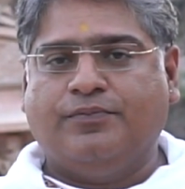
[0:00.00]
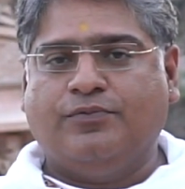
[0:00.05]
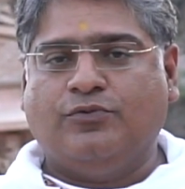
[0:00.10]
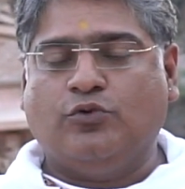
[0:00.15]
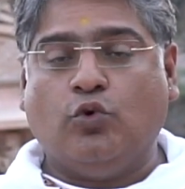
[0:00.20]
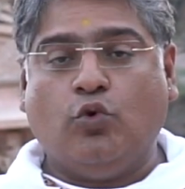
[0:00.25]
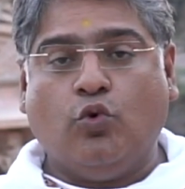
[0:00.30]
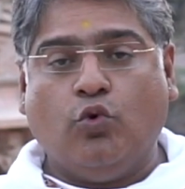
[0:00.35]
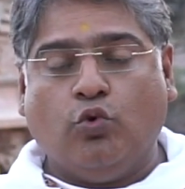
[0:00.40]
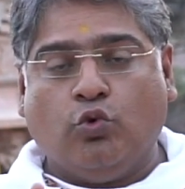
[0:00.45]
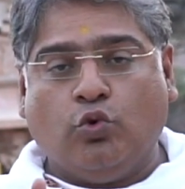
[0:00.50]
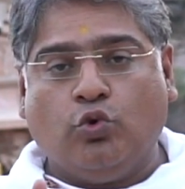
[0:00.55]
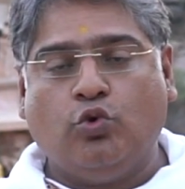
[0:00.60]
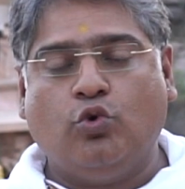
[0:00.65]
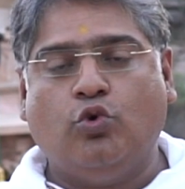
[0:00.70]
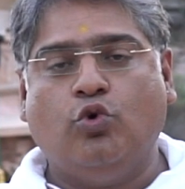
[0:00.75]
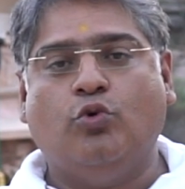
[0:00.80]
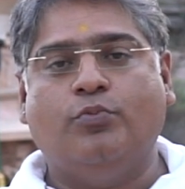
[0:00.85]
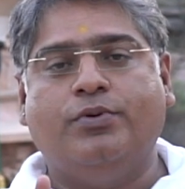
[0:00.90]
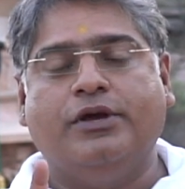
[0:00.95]
तो
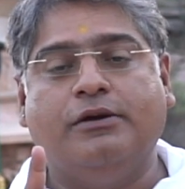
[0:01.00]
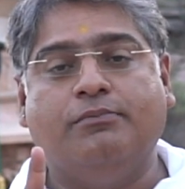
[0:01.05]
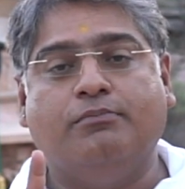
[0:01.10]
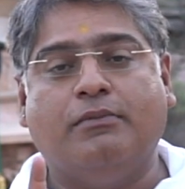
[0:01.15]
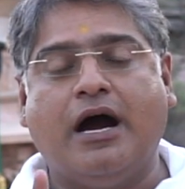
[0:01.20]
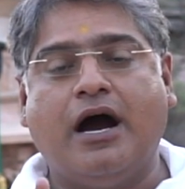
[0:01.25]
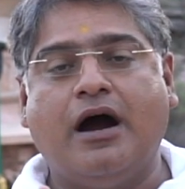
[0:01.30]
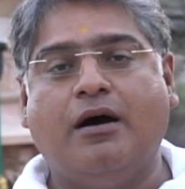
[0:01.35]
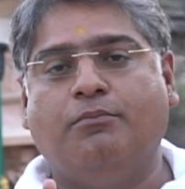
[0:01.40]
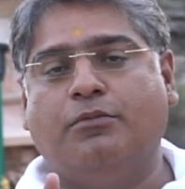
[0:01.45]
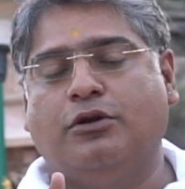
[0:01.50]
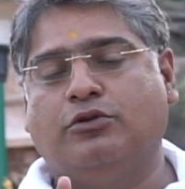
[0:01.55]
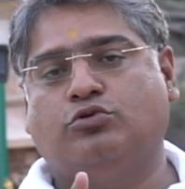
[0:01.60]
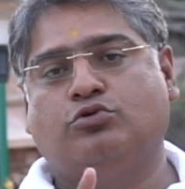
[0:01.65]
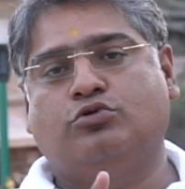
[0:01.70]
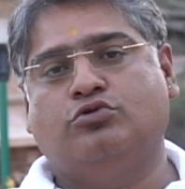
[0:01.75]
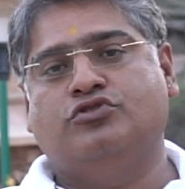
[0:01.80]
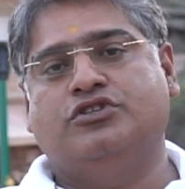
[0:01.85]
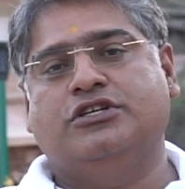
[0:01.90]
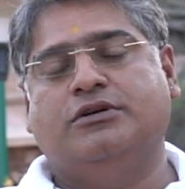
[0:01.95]
उनको भी
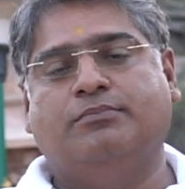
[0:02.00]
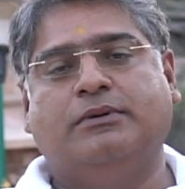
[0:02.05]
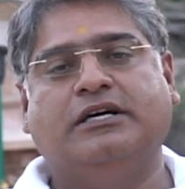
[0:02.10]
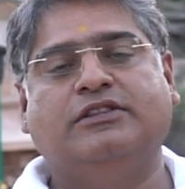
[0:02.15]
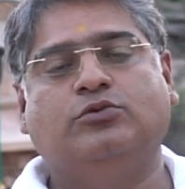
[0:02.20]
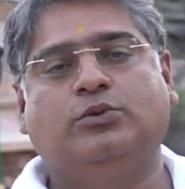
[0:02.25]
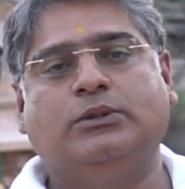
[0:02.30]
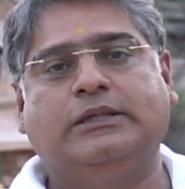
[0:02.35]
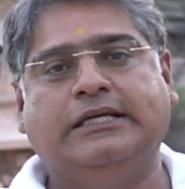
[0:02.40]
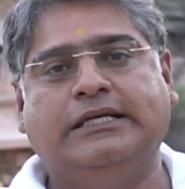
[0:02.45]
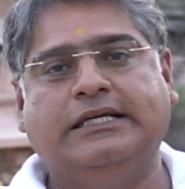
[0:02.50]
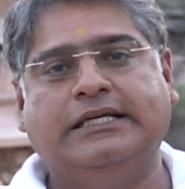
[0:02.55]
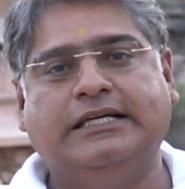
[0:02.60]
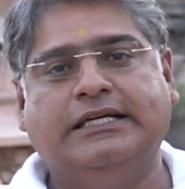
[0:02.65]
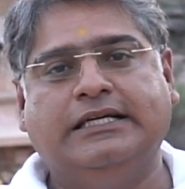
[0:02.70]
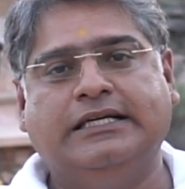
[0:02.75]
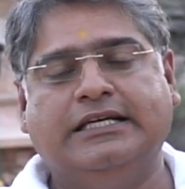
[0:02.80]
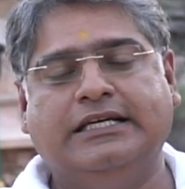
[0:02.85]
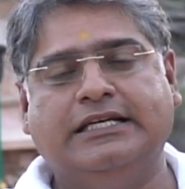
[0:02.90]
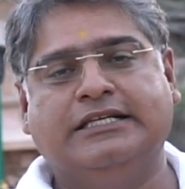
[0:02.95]
महामृत्युंजय मंत्र ही
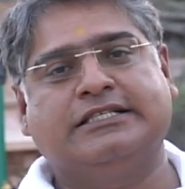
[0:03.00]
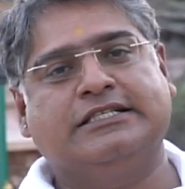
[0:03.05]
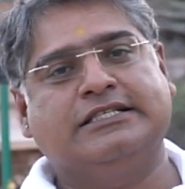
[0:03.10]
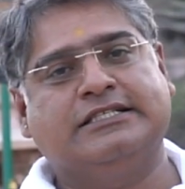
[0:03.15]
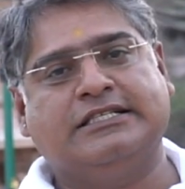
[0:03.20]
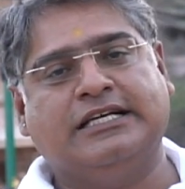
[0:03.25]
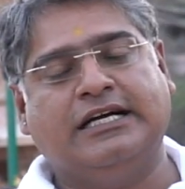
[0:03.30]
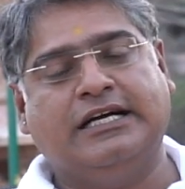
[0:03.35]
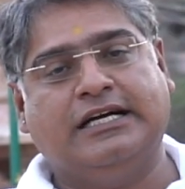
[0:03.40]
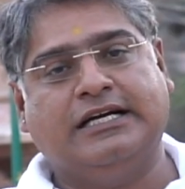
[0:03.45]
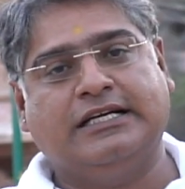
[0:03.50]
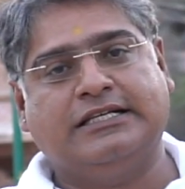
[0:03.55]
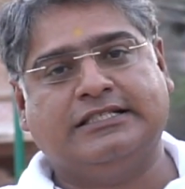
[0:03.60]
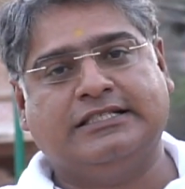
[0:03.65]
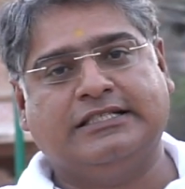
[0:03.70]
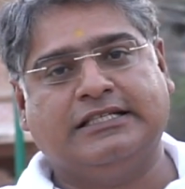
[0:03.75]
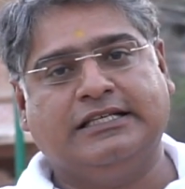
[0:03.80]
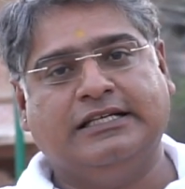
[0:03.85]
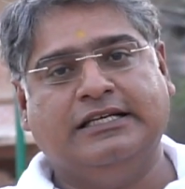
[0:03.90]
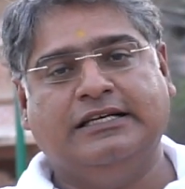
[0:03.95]
इस संकट
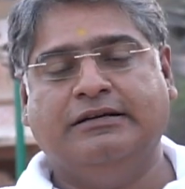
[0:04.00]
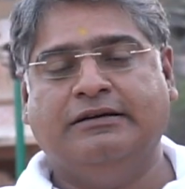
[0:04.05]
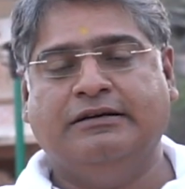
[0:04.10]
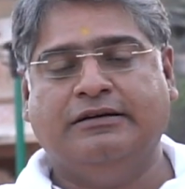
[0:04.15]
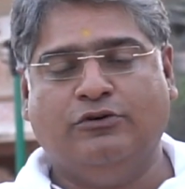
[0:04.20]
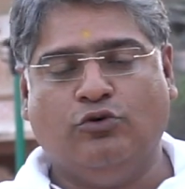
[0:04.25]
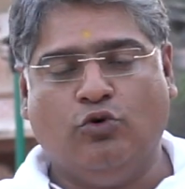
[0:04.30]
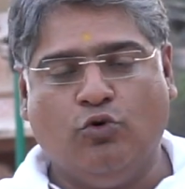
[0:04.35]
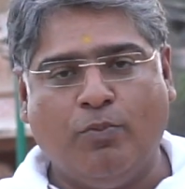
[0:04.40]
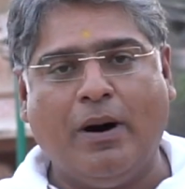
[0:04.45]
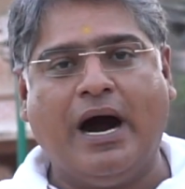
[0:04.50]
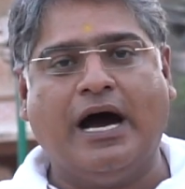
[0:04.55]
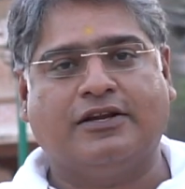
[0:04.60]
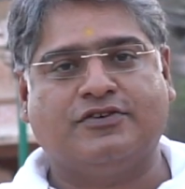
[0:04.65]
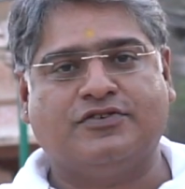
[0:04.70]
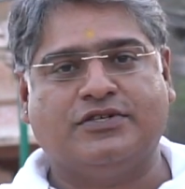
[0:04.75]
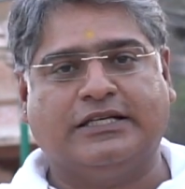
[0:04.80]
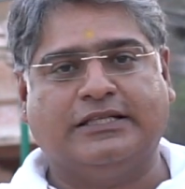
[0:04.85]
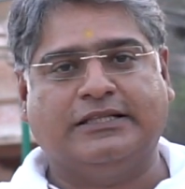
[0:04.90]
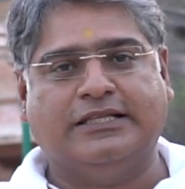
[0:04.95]
से उबार
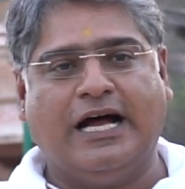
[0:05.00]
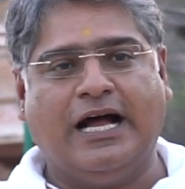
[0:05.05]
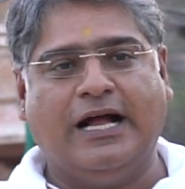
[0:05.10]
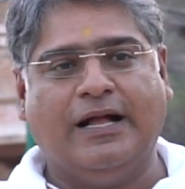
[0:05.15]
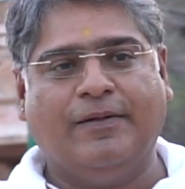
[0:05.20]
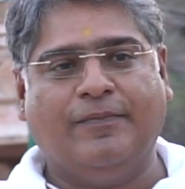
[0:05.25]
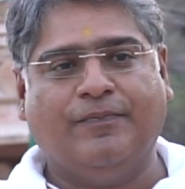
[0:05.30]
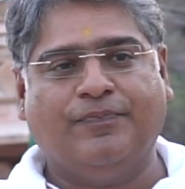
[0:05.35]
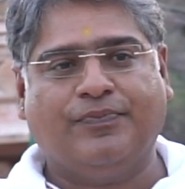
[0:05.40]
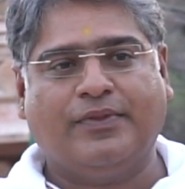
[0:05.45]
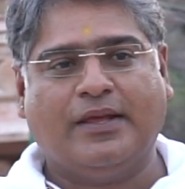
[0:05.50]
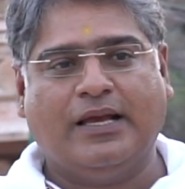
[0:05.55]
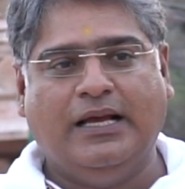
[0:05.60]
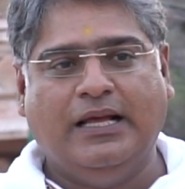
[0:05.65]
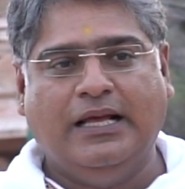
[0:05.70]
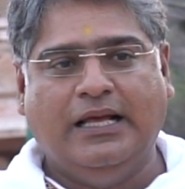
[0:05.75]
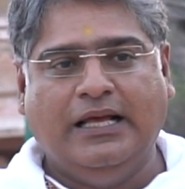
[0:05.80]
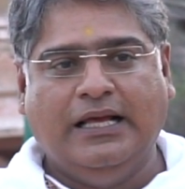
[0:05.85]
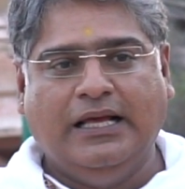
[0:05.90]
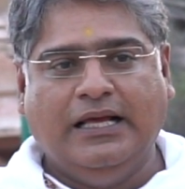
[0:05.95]
सकता है
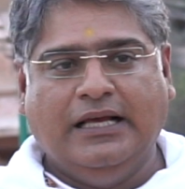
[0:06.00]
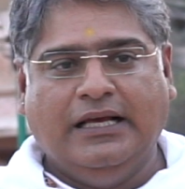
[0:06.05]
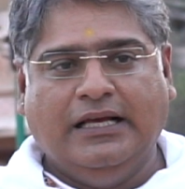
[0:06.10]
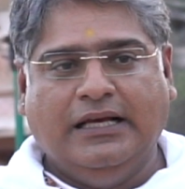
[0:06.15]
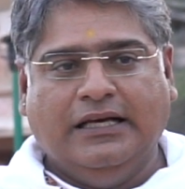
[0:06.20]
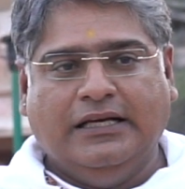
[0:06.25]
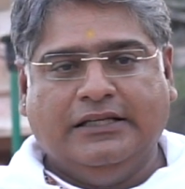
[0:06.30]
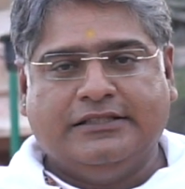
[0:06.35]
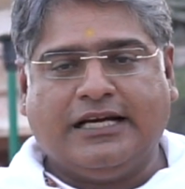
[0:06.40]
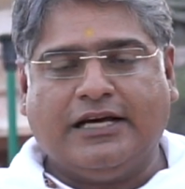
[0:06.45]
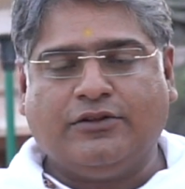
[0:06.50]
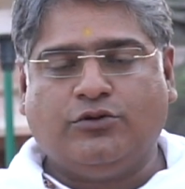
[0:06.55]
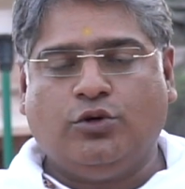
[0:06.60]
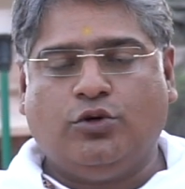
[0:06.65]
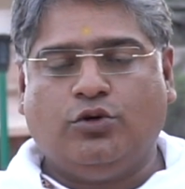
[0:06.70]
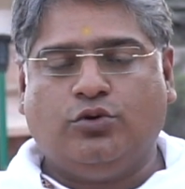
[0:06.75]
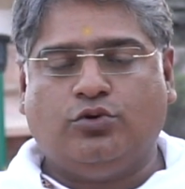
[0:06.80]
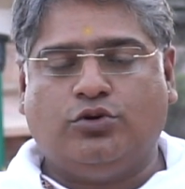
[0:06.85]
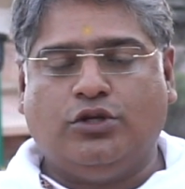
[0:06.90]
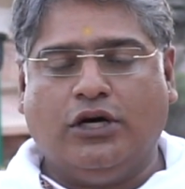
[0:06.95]

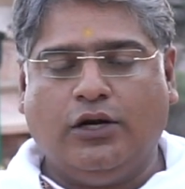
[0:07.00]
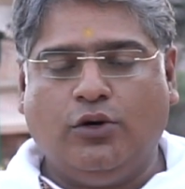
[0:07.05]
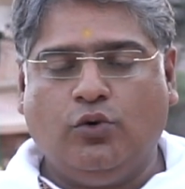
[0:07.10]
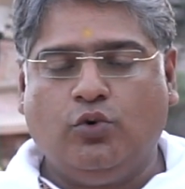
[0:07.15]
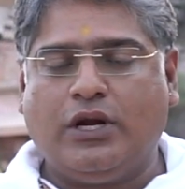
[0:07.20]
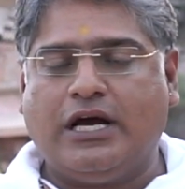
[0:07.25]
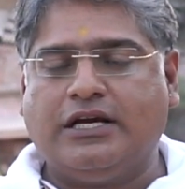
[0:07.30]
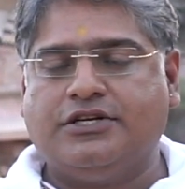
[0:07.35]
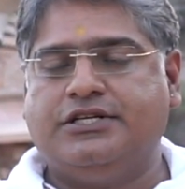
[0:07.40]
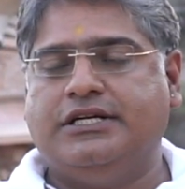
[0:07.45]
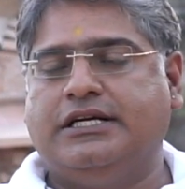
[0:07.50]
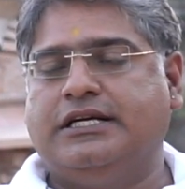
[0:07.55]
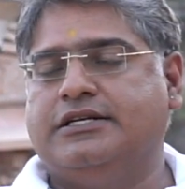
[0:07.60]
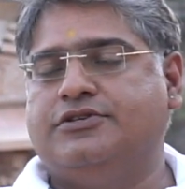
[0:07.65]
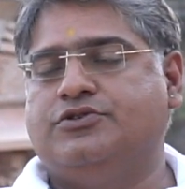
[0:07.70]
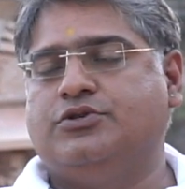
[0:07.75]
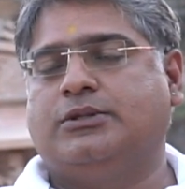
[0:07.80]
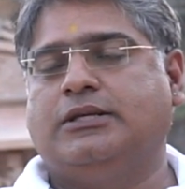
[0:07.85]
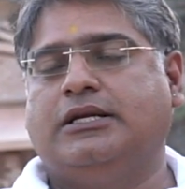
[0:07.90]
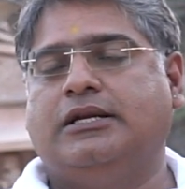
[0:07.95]
साथियों धनु राशि के
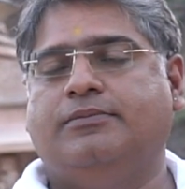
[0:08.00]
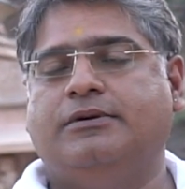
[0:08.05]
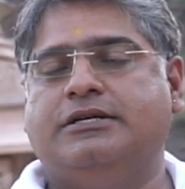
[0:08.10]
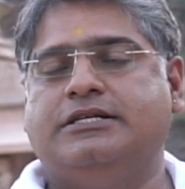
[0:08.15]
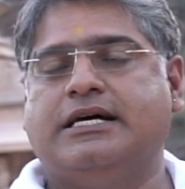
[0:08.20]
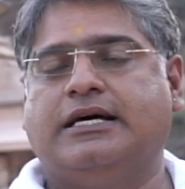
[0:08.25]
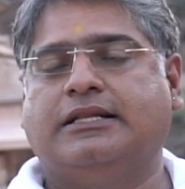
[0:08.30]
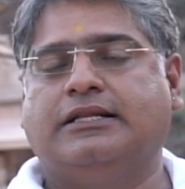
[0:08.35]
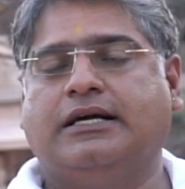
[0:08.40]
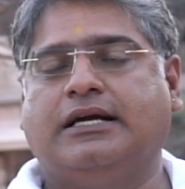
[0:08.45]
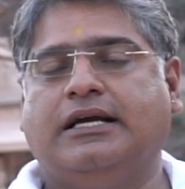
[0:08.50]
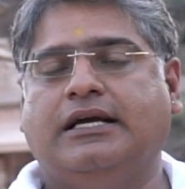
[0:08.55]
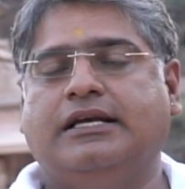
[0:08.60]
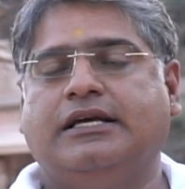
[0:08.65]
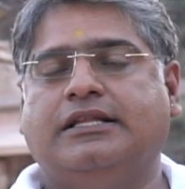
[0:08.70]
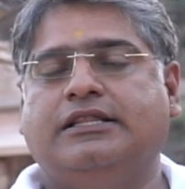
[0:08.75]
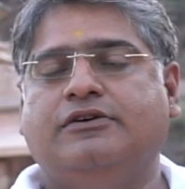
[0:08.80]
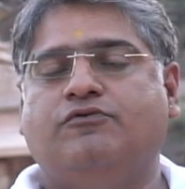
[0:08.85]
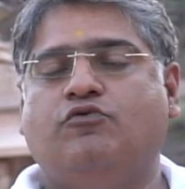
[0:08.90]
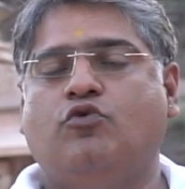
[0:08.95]
जितने भी जातक हैं
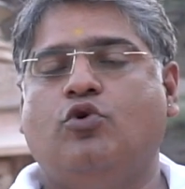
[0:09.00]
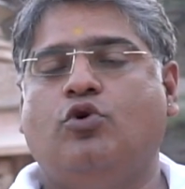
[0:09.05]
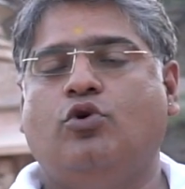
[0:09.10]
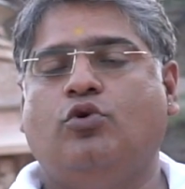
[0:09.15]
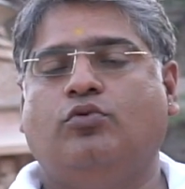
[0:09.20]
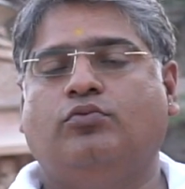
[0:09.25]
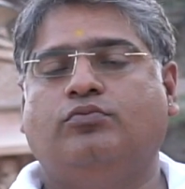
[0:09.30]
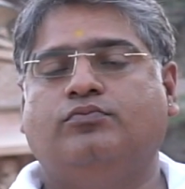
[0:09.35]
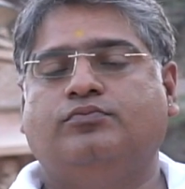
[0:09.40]
यदि वो